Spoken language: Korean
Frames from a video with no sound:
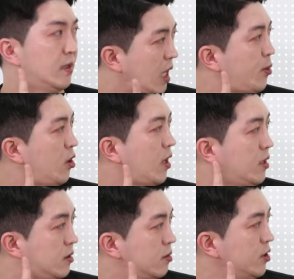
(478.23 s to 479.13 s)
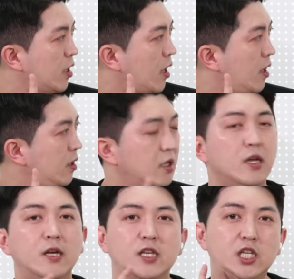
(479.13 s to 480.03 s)
새벽에 있습니다.
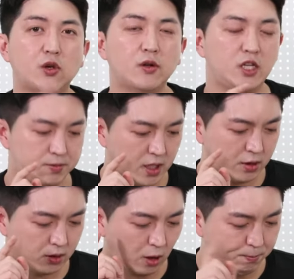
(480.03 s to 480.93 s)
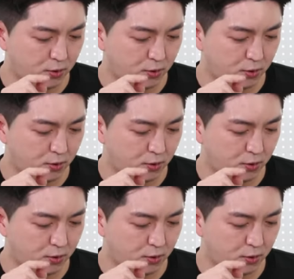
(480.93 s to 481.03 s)
네. 2024년 첫